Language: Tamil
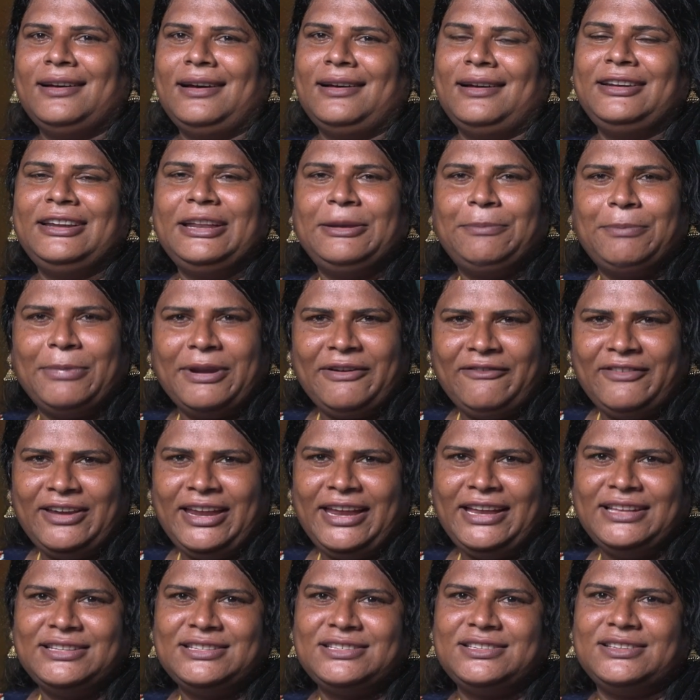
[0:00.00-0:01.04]
அண்டர்
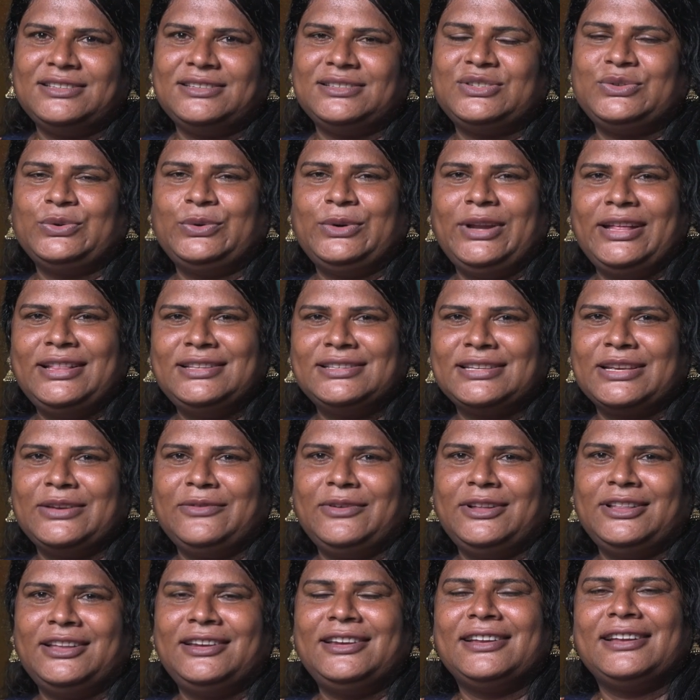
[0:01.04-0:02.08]
ப்ரிவிலேஜ் ஸ்டூடெண்ட்ஸ்க்கு
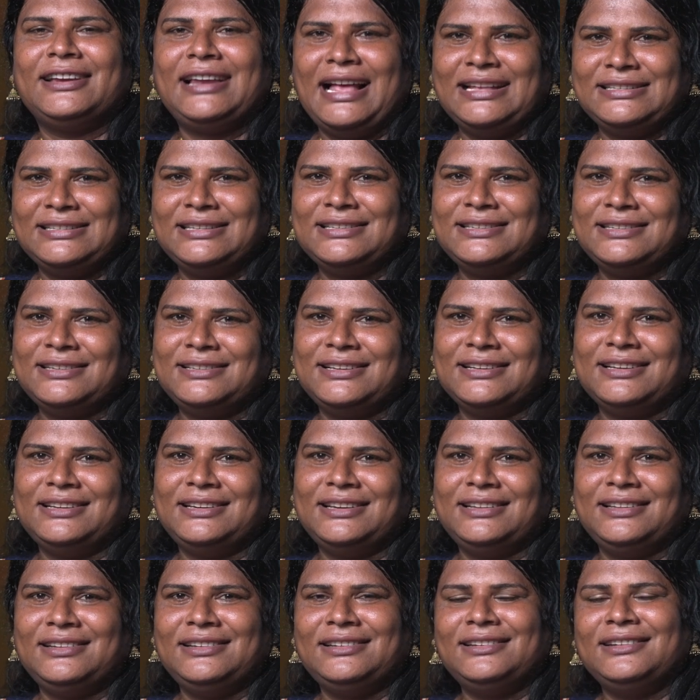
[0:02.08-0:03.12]
வந்துட்டு கிளாஸஸ்
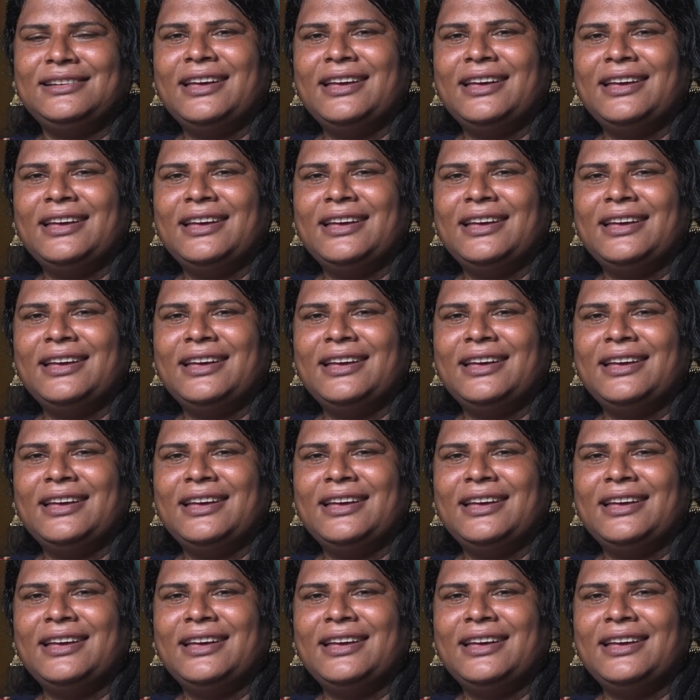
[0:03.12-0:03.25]
எடுக்கிறது